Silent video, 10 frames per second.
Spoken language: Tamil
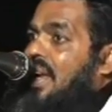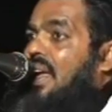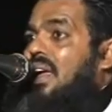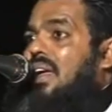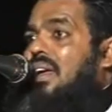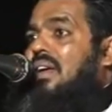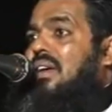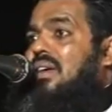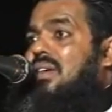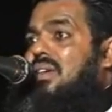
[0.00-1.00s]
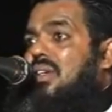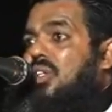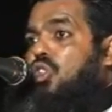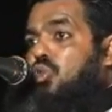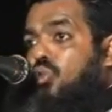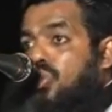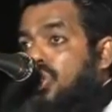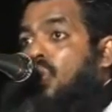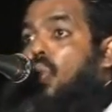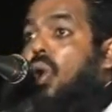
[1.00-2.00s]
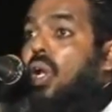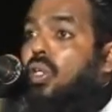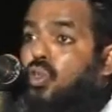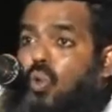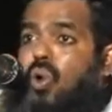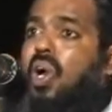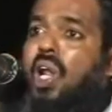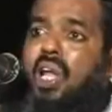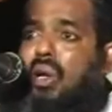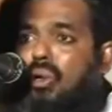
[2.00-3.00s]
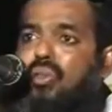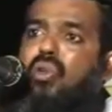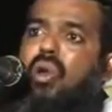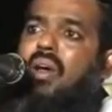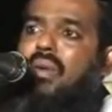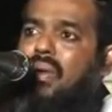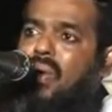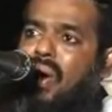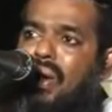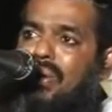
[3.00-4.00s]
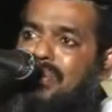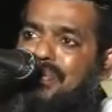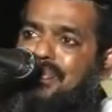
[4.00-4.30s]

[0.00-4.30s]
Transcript: இனி சுத்தி உள்ள சூழ்நிலைகளும் சொல்லவே வேணாம்